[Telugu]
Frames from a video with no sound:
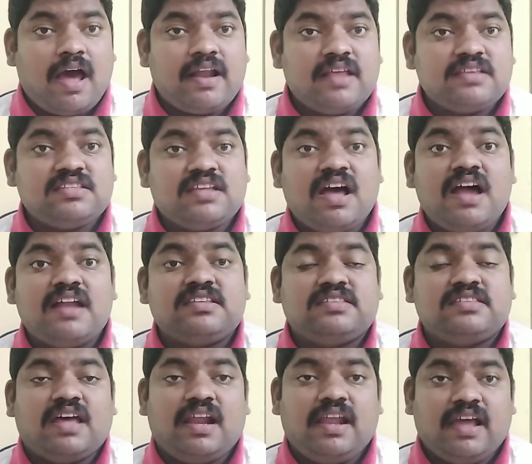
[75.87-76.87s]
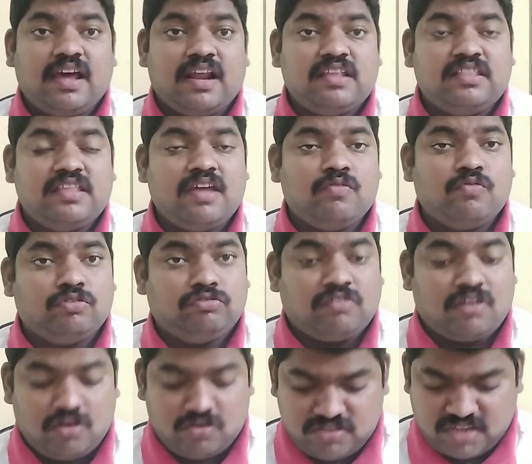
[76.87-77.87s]
ఆనస్ ఆల్ సాలే గారు అయితే
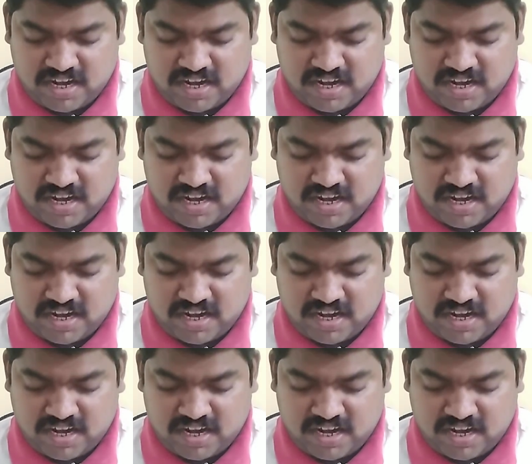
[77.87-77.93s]
ఉత్తర్వులు